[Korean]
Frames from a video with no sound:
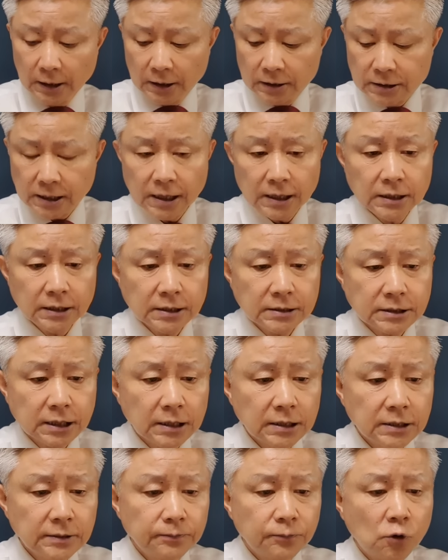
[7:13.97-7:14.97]
자, 그래서
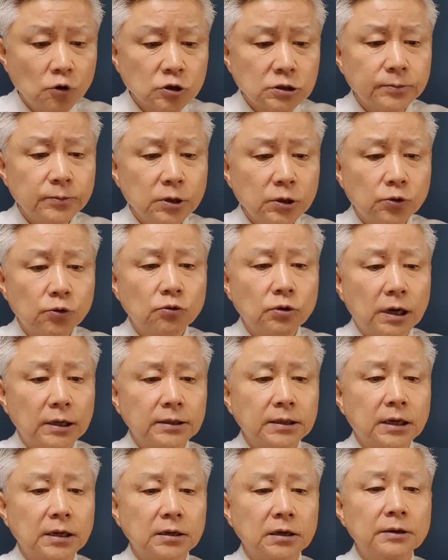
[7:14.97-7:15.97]
이 목숨을 걸고
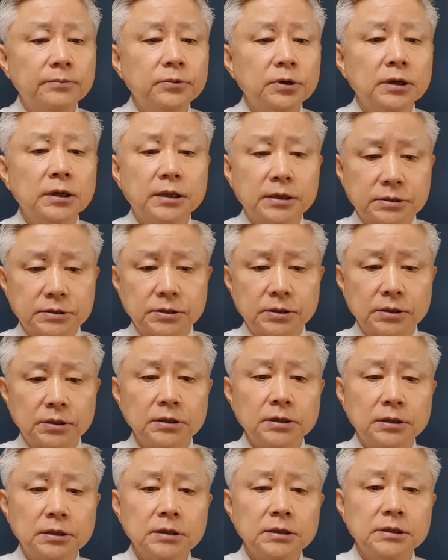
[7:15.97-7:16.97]
한다는 의미에 대해서는
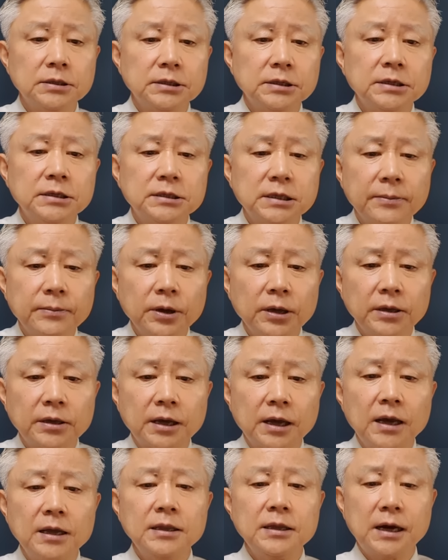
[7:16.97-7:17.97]
그는 이재명
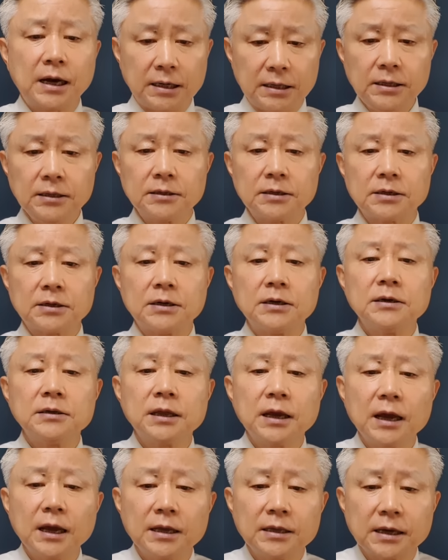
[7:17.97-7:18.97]
개인이 아닌
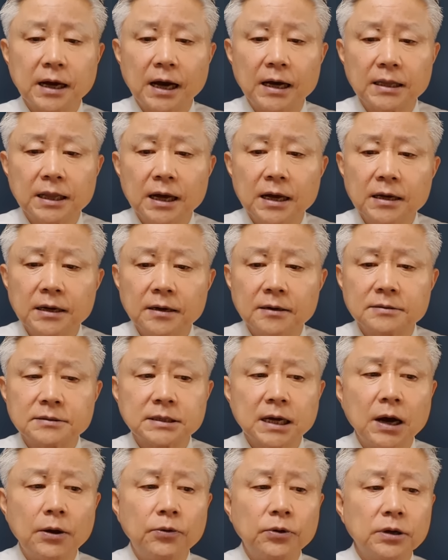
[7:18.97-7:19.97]
거대 야당과
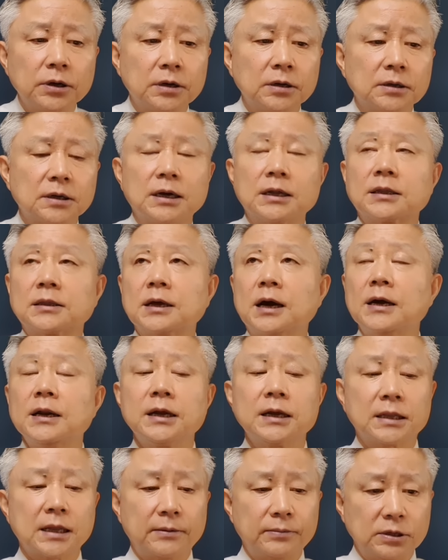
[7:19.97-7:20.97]
싸우는 것 같아
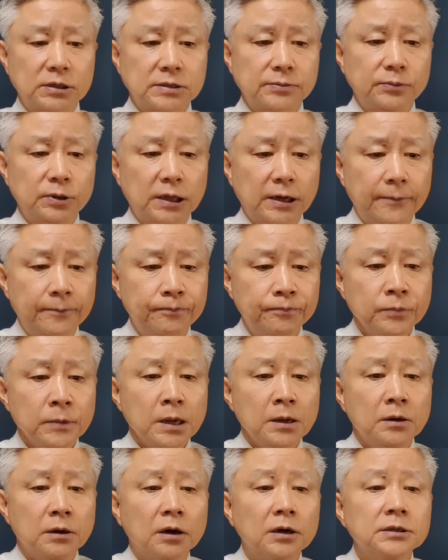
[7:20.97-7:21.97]
이렇게 답했습니다.
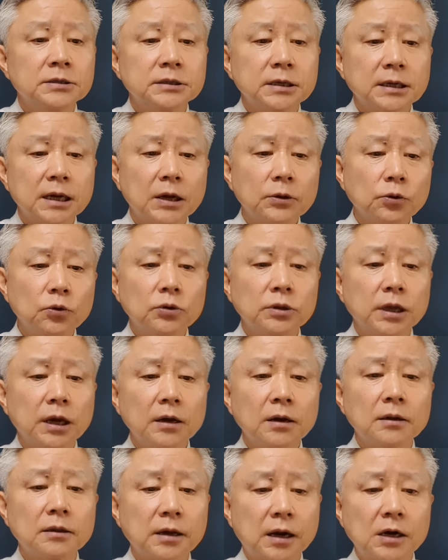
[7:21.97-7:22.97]
언제라도
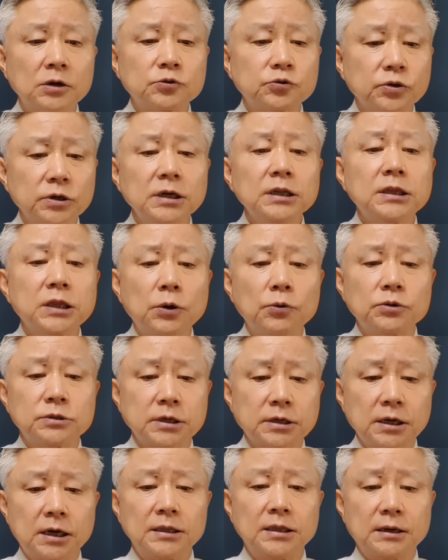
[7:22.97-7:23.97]
테러 당할 수 있다고
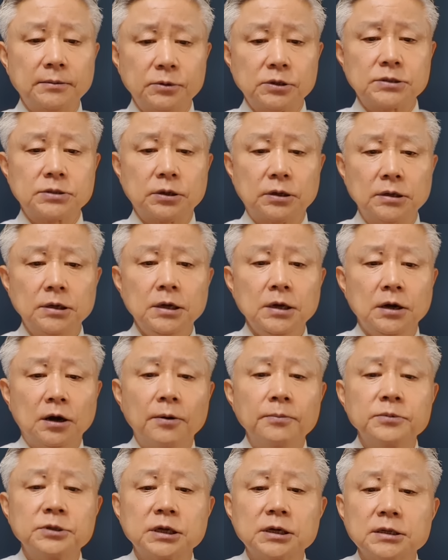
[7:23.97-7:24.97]
생각한다면서
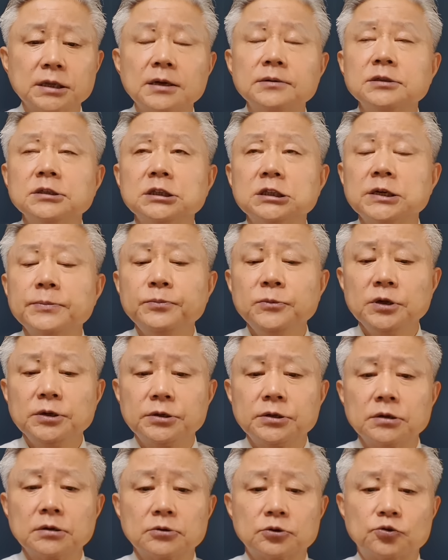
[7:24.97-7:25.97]
엄청난
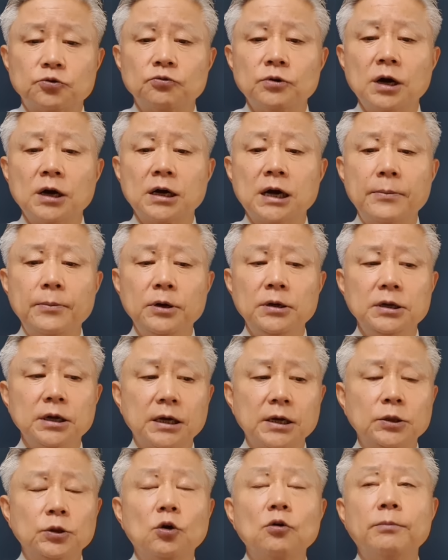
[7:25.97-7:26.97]
심리적 중압감을
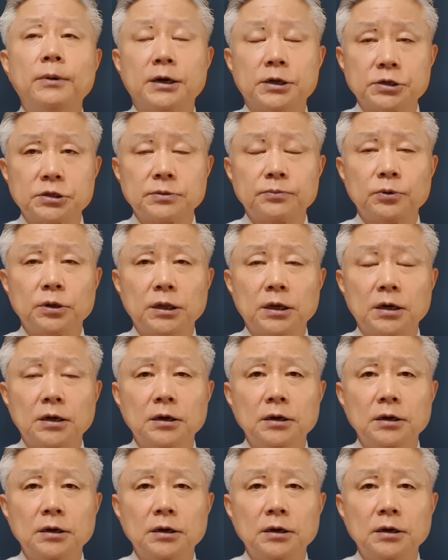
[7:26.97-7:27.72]
느낀다고 말했습니다.